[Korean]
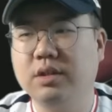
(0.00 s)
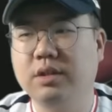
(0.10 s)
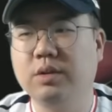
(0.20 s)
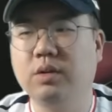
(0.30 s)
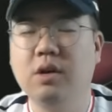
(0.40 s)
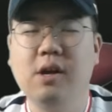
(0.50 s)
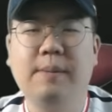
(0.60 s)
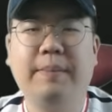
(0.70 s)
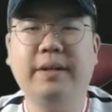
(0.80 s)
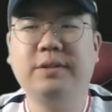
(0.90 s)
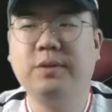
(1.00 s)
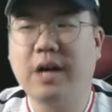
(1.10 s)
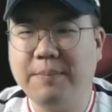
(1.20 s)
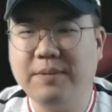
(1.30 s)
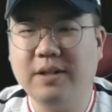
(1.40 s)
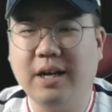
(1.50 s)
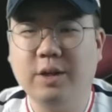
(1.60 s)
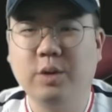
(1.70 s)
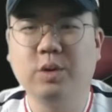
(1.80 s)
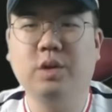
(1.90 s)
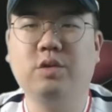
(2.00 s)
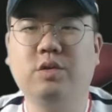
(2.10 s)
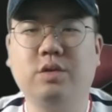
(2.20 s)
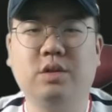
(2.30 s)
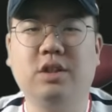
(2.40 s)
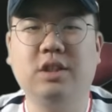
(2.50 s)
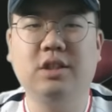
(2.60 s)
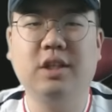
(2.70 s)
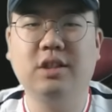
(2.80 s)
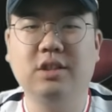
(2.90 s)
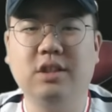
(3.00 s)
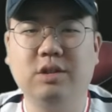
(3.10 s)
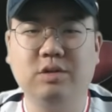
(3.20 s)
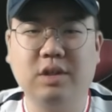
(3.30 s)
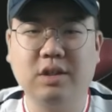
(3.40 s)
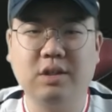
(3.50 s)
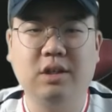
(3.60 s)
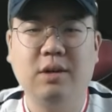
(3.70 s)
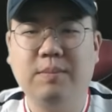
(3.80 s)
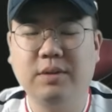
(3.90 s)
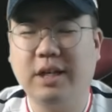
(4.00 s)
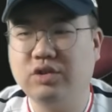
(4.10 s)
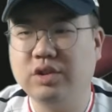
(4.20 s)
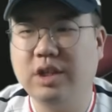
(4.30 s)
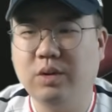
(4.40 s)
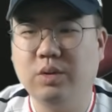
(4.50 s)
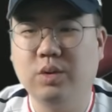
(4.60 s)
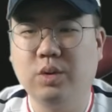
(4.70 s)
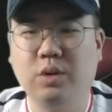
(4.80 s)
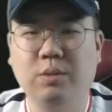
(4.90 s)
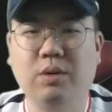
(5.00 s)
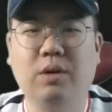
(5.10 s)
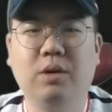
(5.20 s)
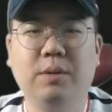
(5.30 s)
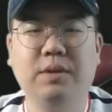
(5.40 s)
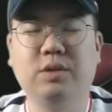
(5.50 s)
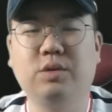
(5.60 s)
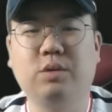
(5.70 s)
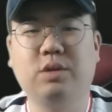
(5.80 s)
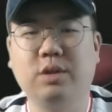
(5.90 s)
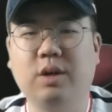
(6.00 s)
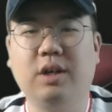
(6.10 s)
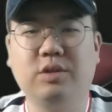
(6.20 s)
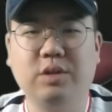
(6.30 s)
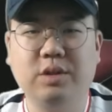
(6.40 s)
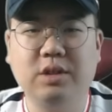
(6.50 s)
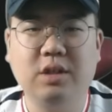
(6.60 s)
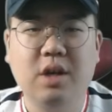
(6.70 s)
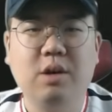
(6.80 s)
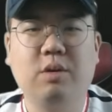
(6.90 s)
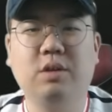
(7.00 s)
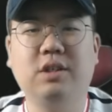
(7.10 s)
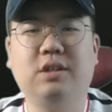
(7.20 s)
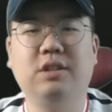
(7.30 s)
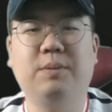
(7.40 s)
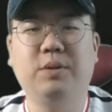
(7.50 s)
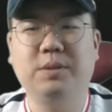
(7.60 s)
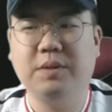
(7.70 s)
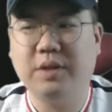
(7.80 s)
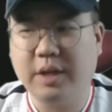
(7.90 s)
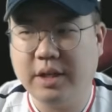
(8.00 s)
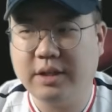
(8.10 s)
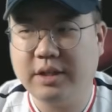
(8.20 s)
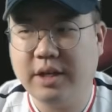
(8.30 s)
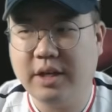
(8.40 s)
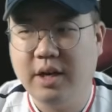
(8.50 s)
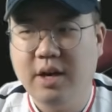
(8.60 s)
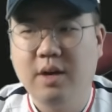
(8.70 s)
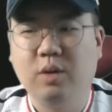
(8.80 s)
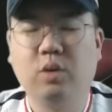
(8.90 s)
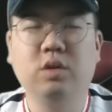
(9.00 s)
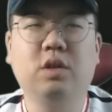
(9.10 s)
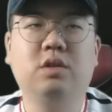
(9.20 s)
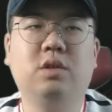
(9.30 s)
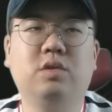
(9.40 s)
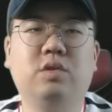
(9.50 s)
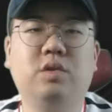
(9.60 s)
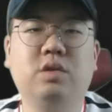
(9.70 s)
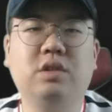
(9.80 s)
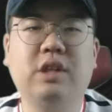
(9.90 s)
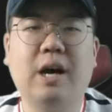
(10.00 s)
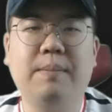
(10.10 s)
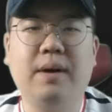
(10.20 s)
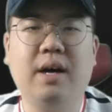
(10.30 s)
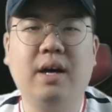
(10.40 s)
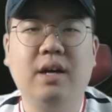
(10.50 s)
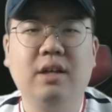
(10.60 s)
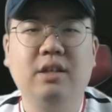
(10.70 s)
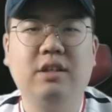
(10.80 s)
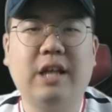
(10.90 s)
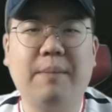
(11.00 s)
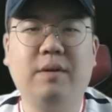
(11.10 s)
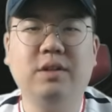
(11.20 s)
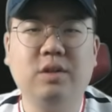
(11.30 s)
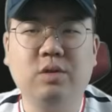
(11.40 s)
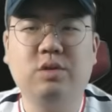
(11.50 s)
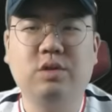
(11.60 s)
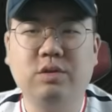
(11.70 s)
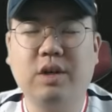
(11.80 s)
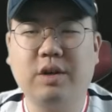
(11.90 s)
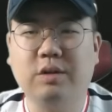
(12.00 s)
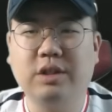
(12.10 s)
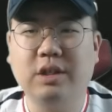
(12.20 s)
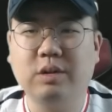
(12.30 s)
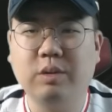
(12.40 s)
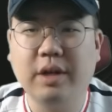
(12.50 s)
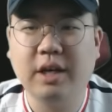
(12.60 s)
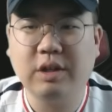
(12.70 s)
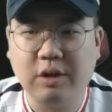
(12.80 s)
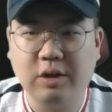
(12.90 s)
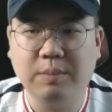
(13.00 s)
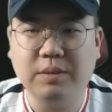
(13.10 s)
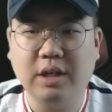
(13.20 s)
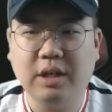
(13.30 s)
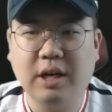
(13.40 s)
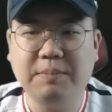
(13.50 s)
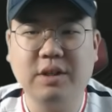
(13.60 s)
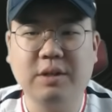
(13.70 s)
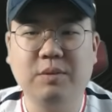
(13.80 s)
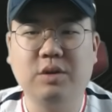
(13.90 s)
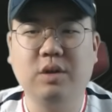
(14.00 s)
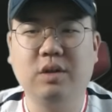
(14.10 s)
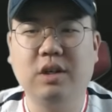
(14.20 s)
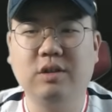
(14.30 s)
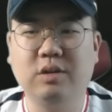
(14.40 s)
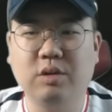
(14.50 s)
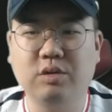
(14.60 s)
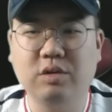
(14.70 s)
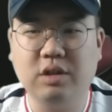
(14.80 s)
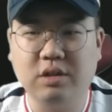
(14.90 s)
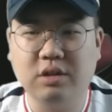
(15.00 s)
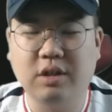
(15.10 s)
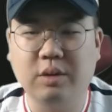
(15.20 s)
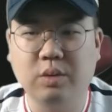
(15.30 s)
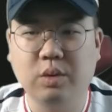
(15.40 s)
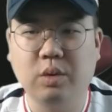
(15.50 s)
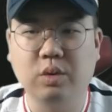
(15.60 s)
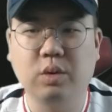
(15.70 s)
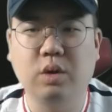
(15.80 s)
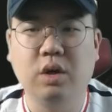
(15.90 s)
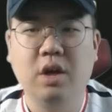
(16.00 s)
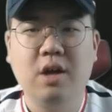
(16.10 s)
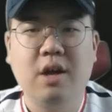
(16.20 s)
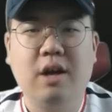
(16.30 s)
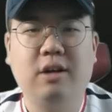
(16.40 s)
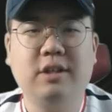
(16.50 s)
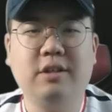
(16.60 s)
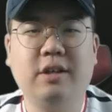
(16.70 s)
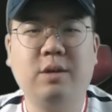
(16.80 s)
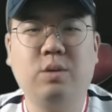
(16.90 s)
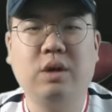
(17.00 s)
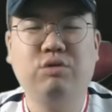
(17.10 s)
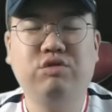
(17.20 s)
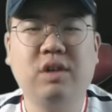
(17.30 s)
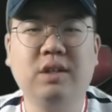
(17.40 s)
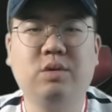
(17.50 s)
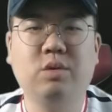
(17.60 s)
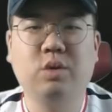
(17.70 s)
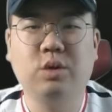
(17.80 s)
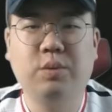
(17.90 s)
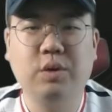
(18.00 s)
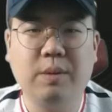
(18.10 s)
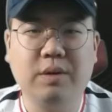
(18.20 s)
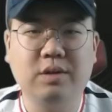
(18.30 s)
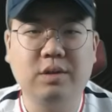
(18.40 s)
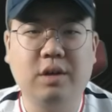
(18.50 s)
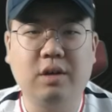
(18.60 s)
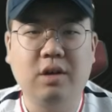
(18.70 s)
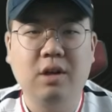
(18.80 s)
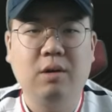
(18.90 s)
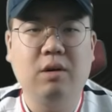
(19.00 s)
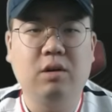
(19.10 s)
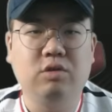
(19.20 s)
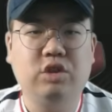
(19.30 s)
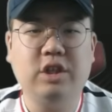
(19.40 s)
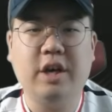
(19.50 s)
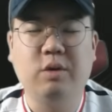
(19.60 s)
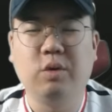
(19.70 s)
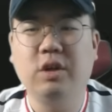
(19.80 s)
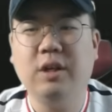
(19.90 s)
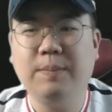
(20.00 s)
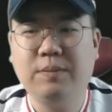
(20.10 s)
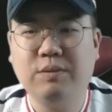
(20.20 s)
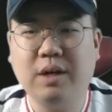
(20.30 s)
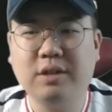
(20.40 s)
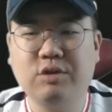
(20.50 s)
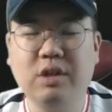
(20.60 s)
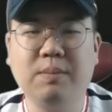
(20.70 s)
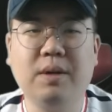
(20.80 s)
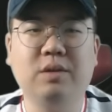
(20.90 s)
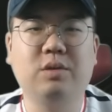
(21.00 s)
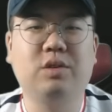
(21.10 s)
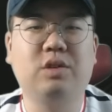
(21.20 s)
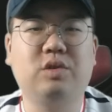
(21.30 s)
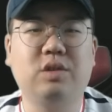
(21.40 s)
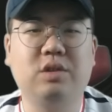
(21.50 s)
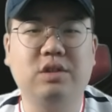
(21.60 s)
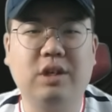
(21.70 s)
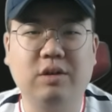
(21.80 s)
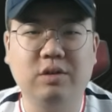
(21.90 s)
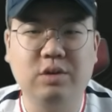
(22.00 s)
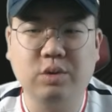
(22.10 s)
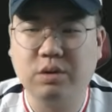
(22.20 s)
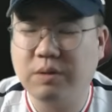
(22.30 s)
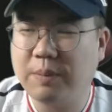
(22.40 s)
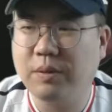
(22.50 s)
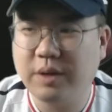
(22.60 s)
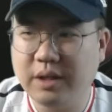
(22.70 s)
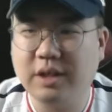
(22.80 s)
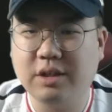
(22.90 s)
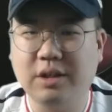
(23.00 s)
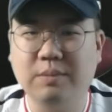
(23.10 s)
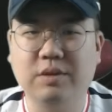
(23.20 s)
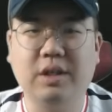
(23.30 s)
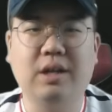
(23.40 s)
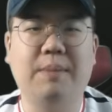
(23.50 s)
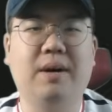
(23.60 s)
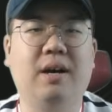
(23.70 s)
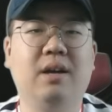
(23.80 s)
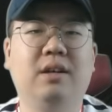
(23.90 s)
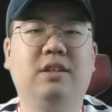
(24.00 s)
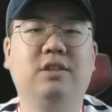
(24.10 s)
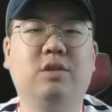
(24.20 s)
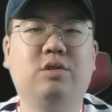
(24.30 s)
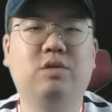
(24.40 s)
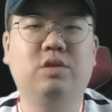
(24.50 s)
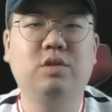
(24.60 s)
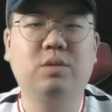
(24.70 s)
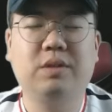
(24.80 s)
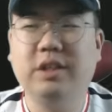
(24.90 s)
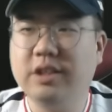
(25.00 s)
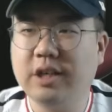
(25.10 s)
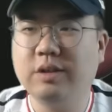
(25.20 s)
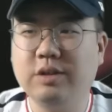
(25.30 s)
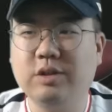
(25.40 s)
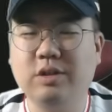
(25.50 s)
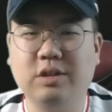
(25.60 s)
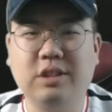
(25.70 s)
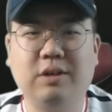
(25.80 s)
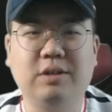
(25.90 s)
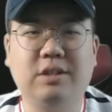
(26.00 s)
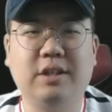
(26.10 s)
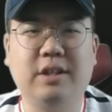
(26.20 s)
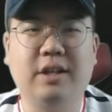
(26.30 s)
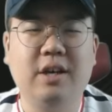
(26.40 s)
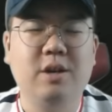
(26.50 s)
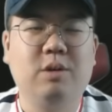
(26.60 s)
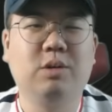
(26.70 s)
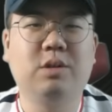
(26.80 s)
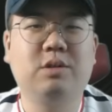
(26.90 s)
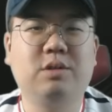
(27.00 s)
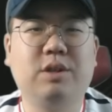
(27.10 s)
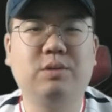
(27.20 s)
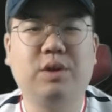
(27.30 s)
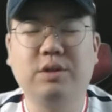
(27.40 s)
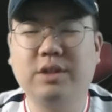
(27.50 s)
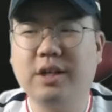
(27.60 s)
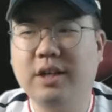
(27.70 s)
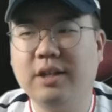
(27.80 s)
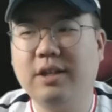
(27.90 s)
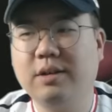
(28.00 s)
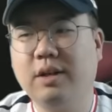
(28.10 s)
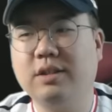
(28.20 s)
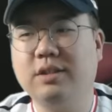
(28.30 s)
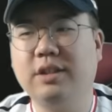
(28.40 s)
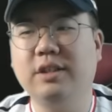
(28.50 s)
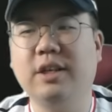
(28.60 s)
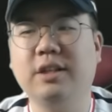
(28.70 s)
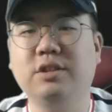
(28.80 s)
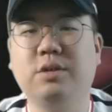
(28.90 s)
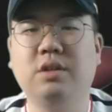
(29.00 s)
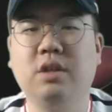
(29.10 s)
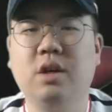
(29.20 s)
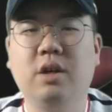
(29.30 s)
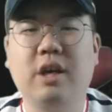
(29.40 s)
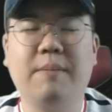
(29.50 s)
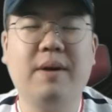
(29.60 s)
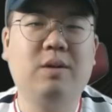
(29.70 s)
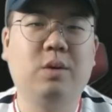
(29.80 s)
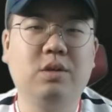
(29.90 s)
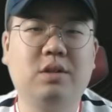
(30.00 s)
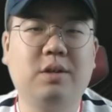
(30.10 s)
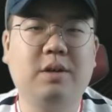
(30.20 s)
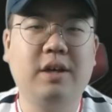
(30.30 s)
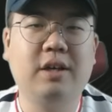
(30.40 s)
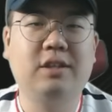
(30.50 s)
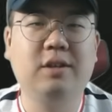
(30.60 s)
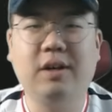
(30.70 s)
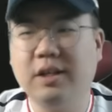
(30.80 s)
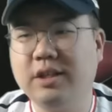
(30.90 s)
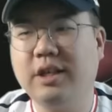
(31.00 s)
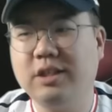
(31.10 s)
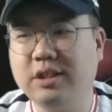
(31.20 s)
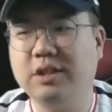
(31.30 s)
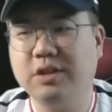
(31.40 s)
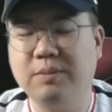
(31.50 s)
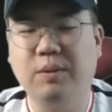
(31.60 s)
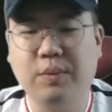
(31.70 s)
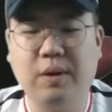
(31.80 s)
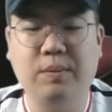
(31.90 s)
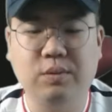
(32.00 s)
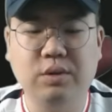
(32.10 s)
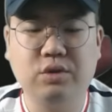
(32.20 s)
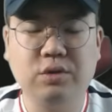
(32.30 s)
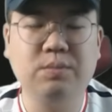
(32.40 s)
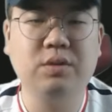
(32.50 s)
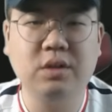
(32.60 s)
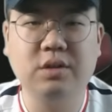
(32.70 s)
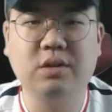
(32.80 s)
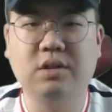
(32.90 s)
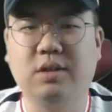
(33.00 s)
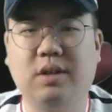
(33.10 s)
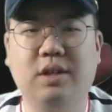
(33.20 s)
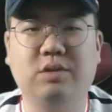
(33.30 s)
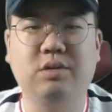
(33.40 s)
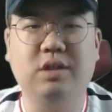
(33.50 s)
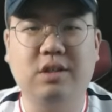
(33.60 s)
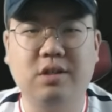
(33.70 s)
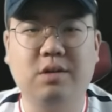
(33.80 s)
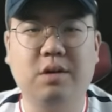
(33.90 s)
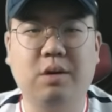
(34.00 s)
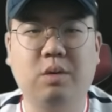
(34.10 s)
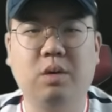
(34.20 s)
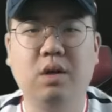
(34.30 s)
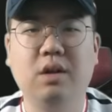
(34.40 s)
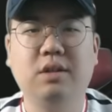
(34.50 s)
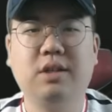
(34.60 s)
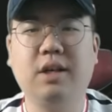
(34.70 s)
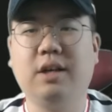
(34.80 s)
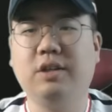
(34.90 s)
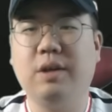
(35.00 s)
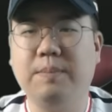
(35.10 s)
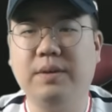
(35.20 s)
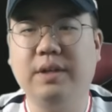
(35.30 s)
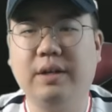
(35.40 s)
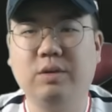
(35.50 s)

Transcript: 그리고 페드로 아빌라 이 선수들이 일단은 1군에서 뭐 자주 나오고 뭐 필승적으로 들어갈 수 있는 그런 자원이라 보시면 되겠는데 고속 선수는 아마 이 나머지 선수들과 경쟁을 또 해야 될 겁니다. 갑자기 뭐 튀어나오는 선수들이 있을 테고 또 어, 샌데이고가 후안 소토를 보내면서 어, 뒤에 롱릴리프와 스윙맨으로 뛸 수 있는 자원들을 조금 확보를 해놨기 때문에 아마 그 선수들은 좀 길게 건질 수 있는 자원인데 그 선수들과 좀 경쟁을 해야 될 것 같은데 일단은 저는 개막 로스터에 들어가는 게 1차적인 목표라 보고요. 충분히 저는 들어갈 수 있을 거라고 생각이 됩니다.